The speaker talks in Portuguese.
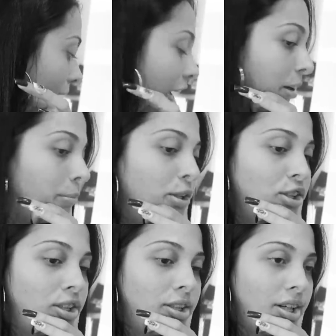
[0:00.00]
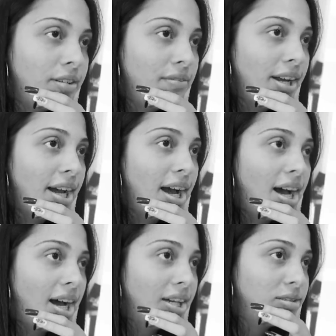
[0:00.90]
Ai, mentira que veio
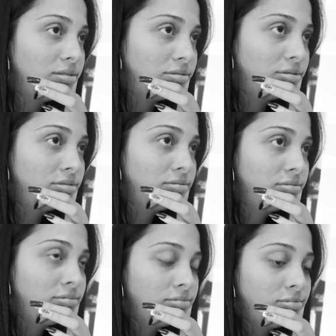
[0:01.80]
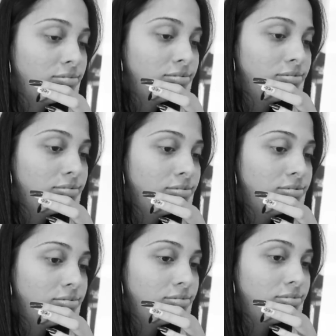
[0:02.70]
errado. Ele não
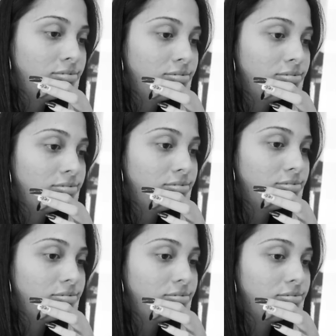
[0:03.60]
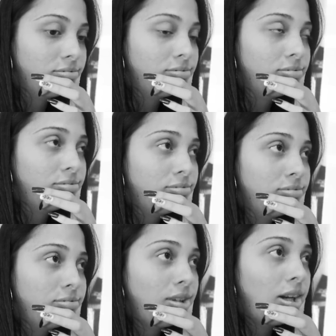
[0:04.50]
tem essa parte de baixo.
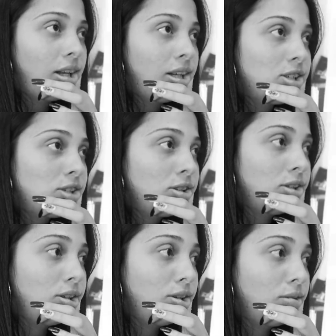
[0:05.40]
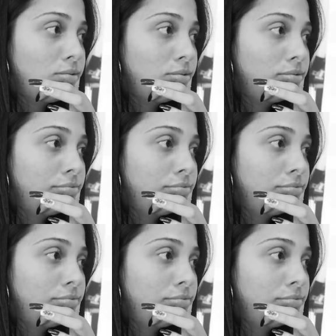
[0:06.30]
Não acredito.